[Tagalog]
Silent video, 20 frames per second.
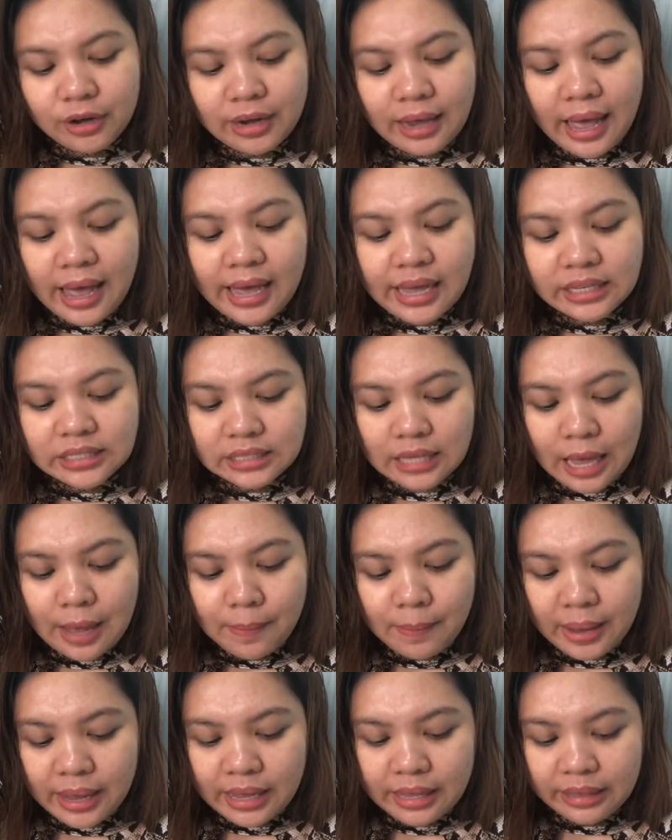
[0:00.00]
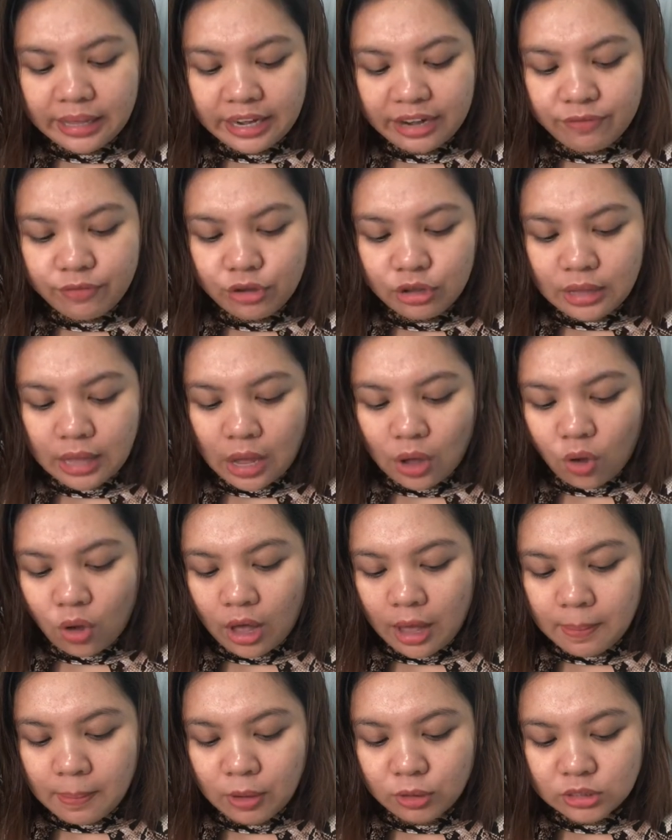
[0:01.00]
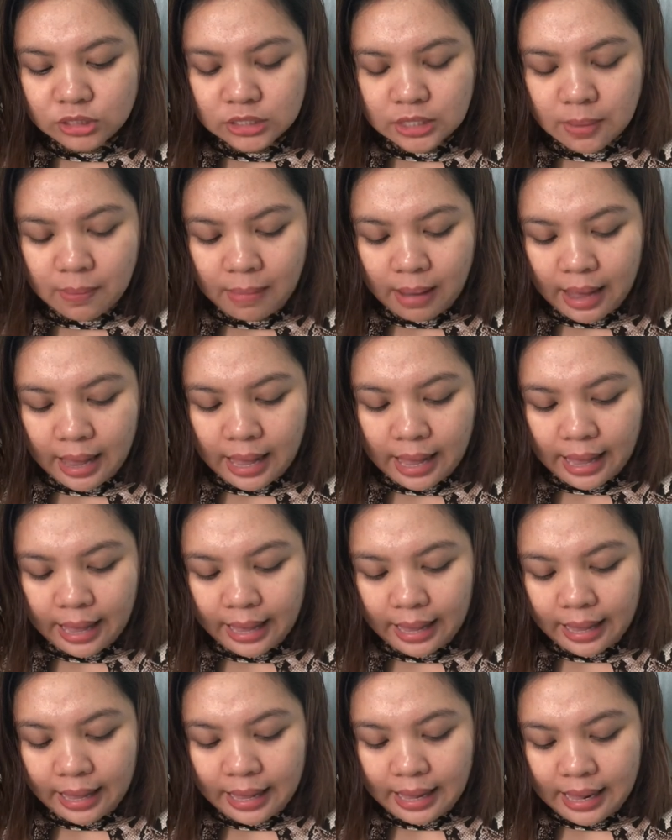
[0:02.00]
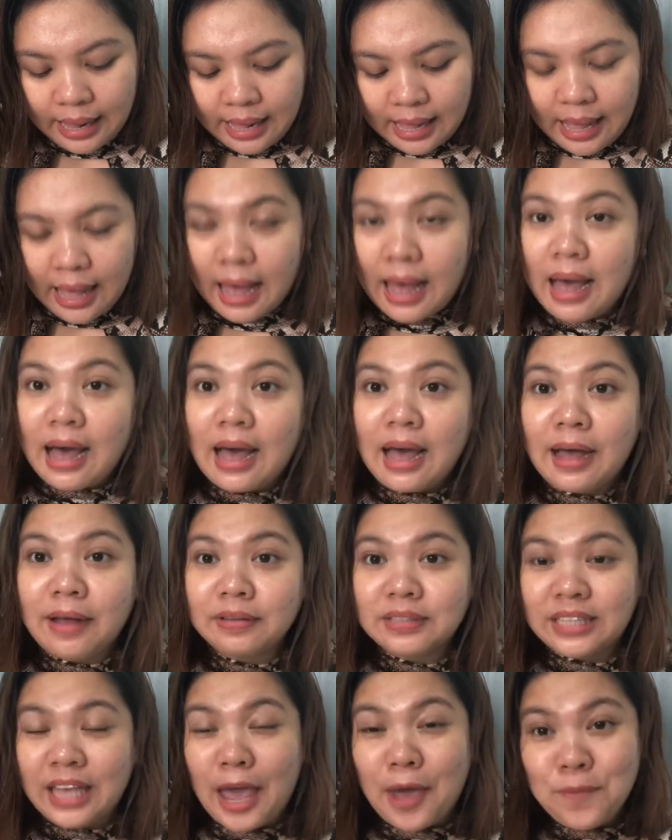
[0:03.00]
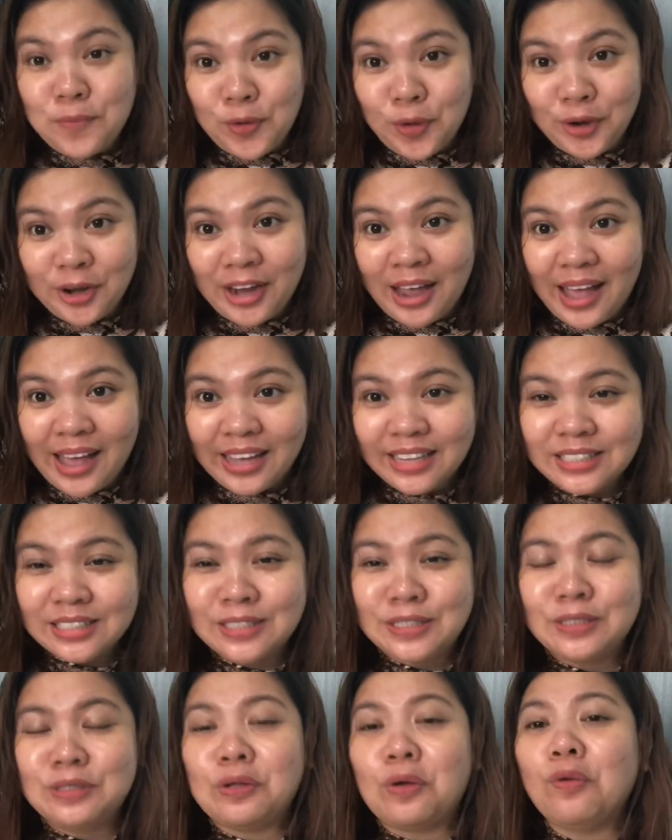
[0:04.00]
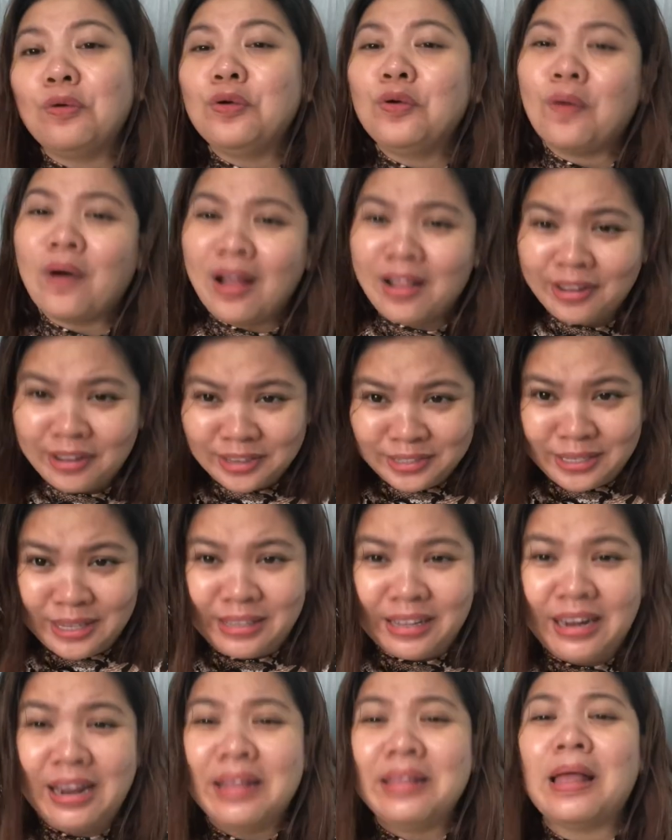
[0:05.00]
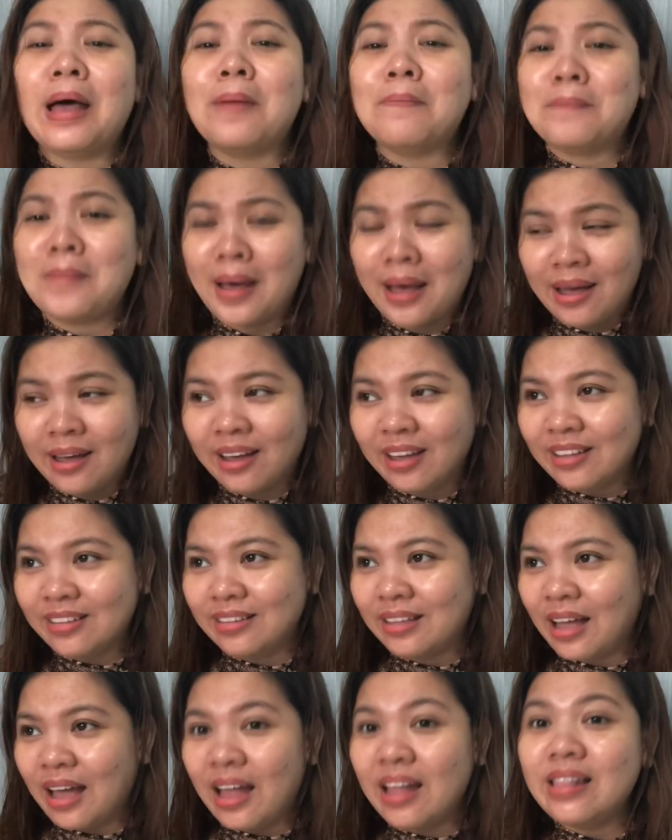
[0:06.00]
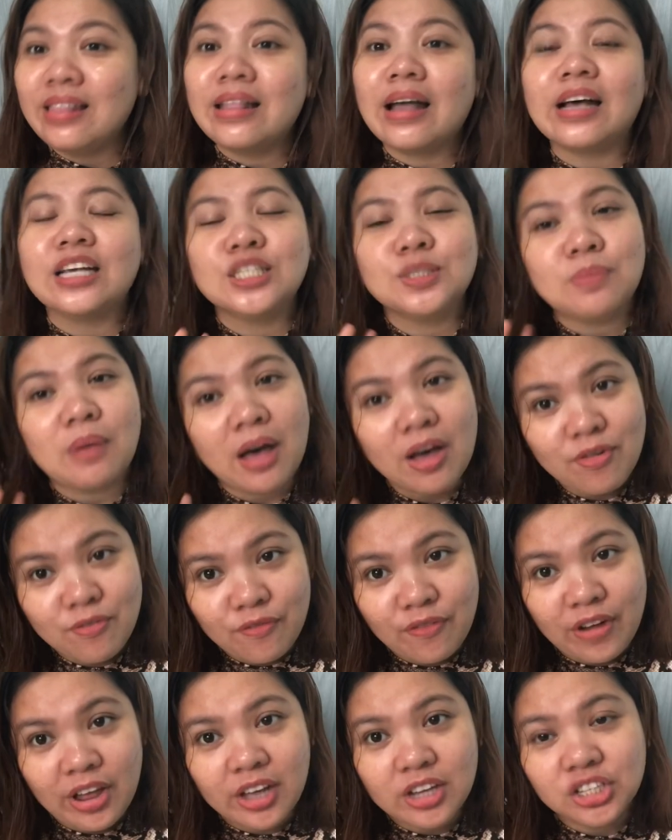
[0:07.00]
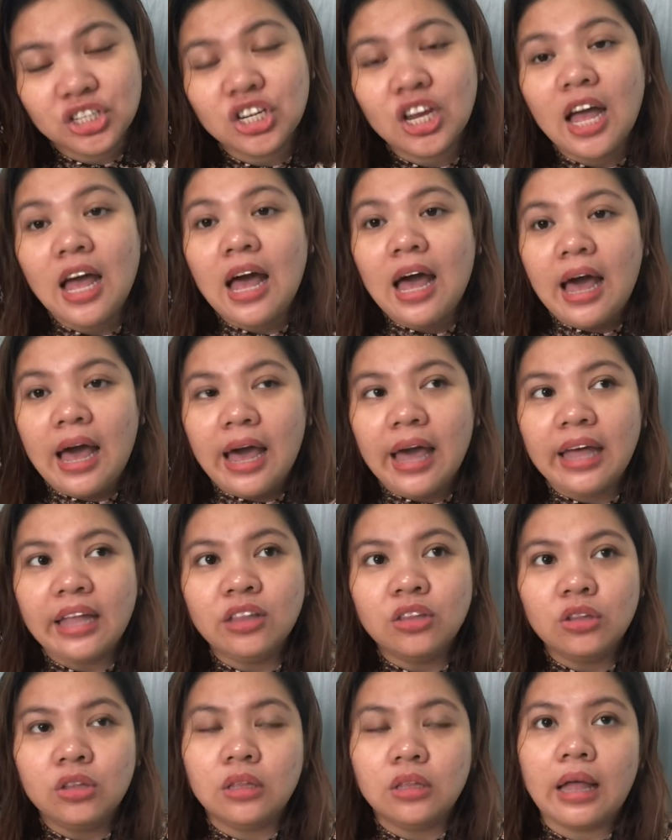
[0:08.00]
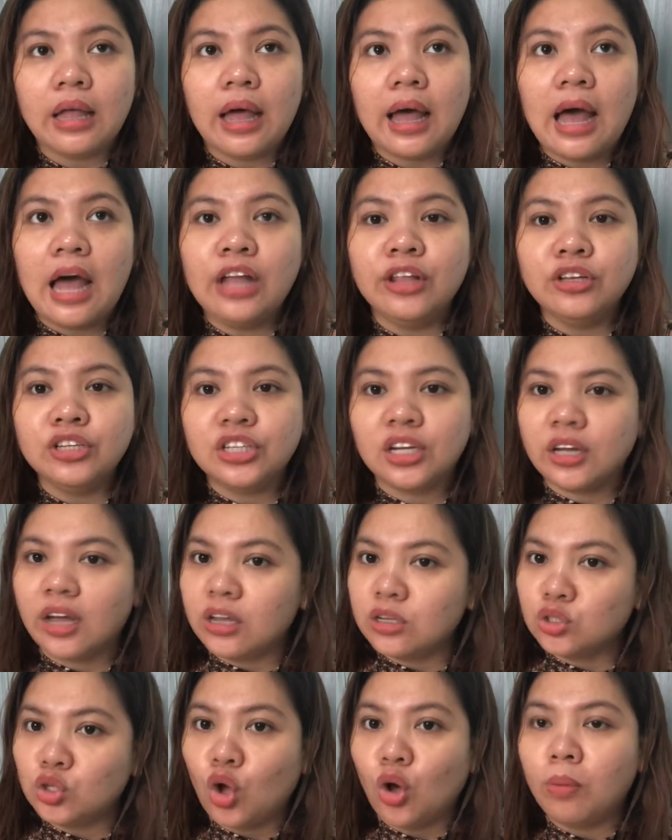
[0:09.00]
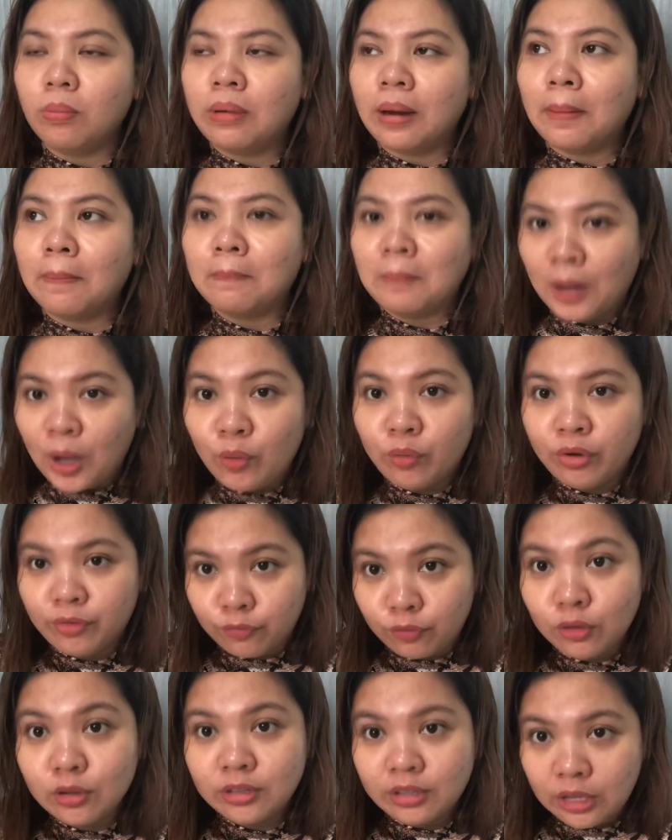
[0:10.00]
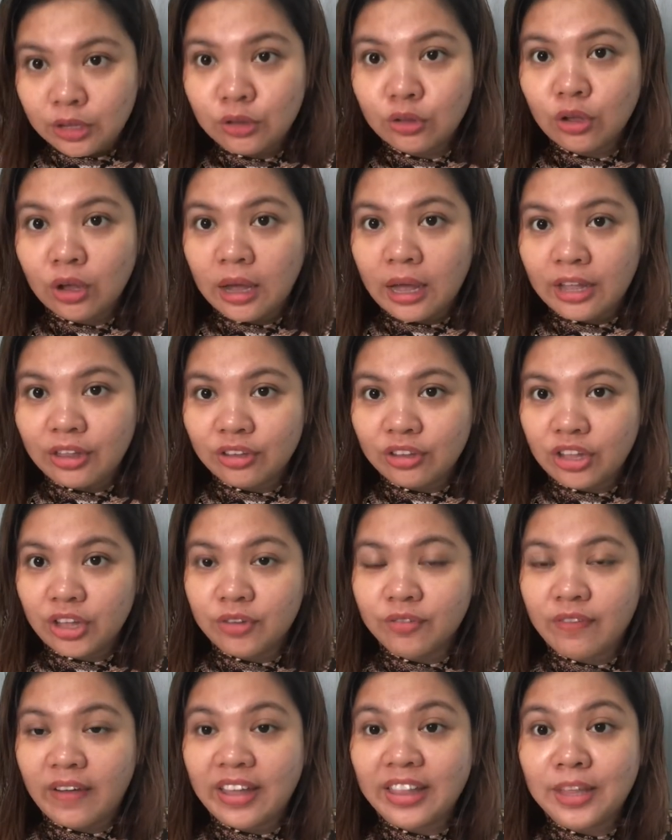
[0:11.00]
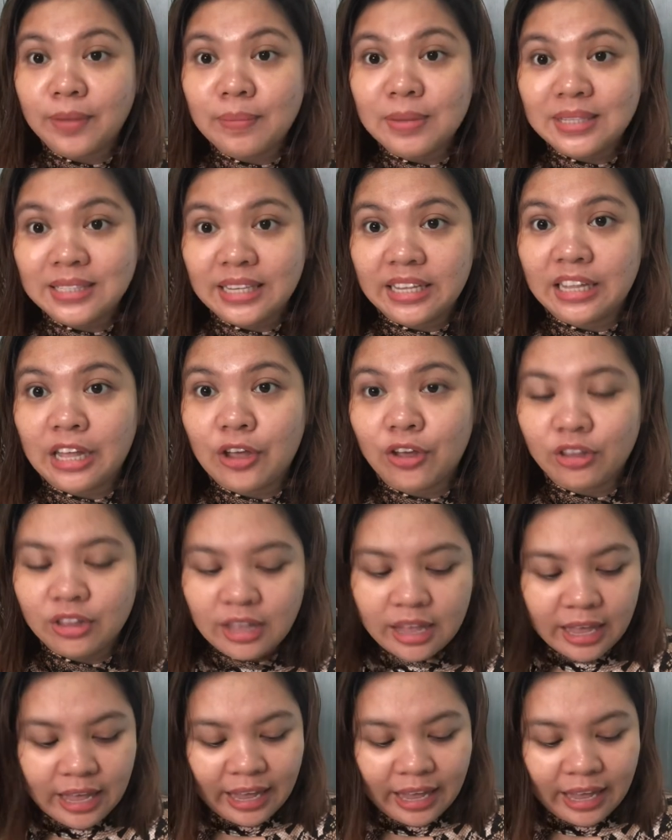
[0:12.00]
guys, uh, may ni-review na ako about sa mga uh, sa M4 guys. Naku yung oil kasi nila napakaganda. Ang lakas maka-fresh. And ano siya guys, sobrang powerful din ng ano na yun, vitamin C na yun.